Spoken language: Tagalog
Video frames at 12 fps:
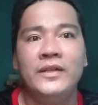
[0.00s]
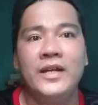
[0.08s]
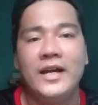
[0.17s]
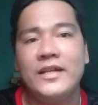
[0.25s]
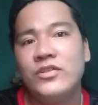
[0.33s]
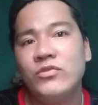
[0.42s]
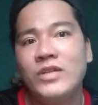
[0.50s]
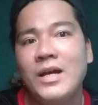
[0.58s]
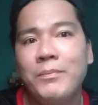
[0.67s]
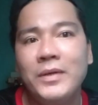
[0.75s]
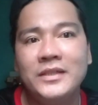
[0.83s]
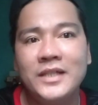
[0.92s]
At yung
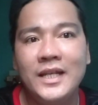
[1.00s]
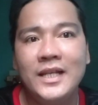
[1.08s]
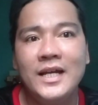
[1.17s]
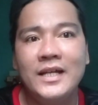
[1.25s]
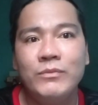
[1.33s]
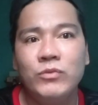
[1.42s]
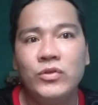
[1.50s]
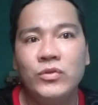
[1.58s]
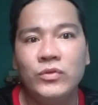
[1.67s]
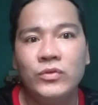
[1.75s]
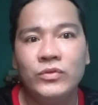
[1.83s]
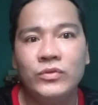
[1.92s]
napagsanlaan mo
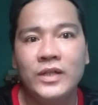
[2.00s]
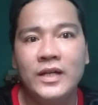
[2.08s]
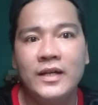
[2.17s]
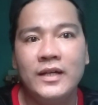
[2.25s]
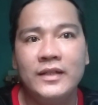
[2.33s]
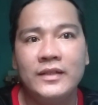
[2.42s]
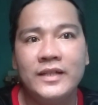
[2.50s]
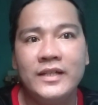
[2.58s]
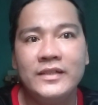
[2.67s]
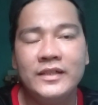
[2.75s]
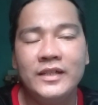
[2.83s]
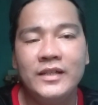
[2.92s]
nung uh,
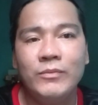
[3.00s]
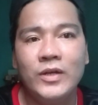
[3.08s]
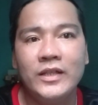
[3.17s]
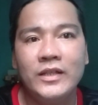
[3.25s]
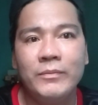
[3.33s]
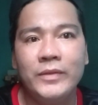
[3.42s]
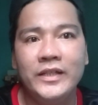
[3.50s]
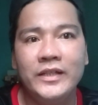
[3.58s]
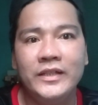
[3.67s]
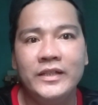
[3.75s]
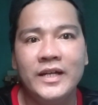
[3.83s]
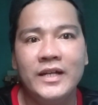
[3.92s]
tricycle mo Ate
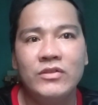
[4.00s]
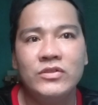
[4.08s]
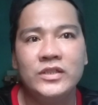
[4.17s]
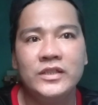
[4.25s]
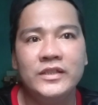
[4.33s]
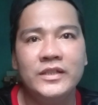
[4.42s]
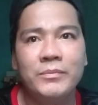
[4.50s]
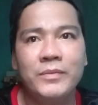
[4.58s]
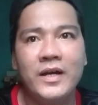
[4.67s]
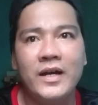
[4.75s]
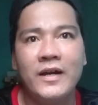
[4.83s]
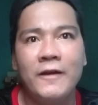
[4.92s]
Maylin, halos hindi
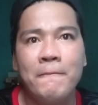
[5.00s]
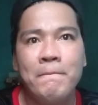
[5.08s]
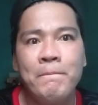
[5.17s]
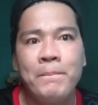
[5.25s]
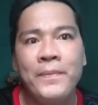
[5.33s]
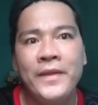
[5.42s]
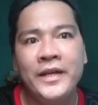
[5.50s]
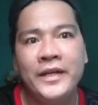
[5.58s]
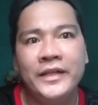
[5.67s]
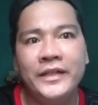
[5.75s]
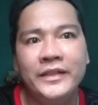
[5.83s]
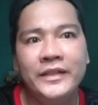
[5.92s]
pa
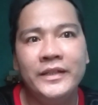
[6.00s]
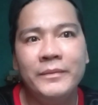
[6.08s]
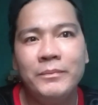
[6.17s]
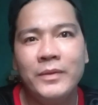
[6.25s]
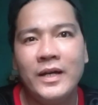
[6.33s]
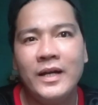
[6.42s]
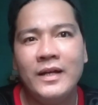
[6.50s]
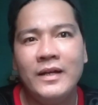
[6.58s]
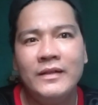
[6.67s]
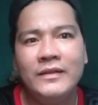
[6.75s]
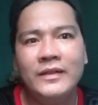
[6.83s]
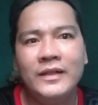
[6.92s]
hindi
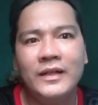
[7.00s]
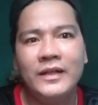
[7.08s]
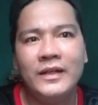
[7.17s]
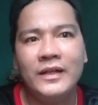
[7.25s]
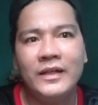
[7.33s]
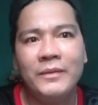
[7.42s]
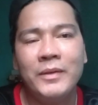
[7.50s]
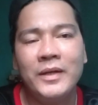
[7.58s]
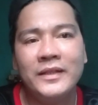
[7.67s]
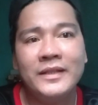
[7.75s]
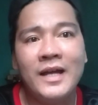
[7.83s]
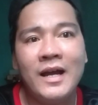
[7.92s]
pa uh,
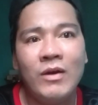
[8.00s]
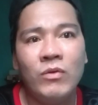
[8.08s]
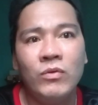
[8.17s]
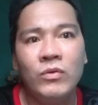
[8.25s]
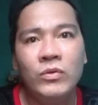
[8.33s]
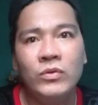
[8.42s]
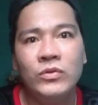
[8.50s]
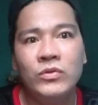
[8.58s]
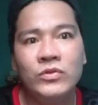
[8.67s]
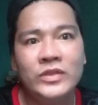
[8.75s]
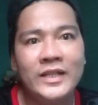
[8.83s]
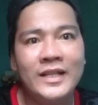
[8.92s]
ibang tao
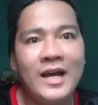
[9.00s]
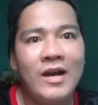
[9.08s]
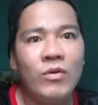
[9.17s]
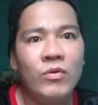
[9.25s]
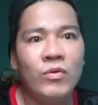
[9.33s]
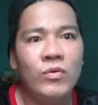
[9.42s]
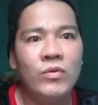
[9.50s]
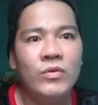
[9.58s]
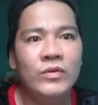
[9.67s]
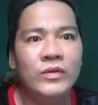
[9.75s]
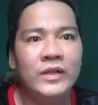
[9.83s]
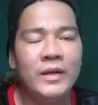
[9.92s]
dun sa tao
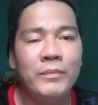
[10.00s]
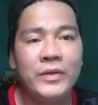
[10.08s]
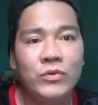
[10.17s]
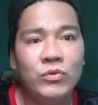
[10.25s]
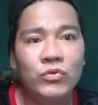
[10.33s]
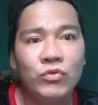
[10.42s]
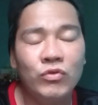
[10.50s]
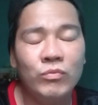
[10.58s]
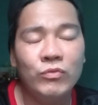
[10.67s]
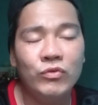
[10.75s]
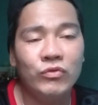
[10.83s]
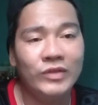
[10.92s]
na binudol
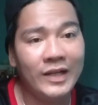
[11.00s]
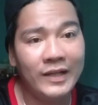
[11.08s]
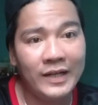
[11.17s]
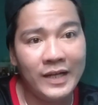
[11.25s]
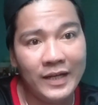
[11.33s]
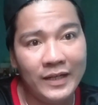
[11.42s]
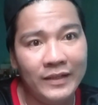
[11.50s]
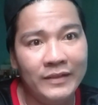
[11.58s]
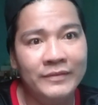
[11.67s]
mo nung nakaraan.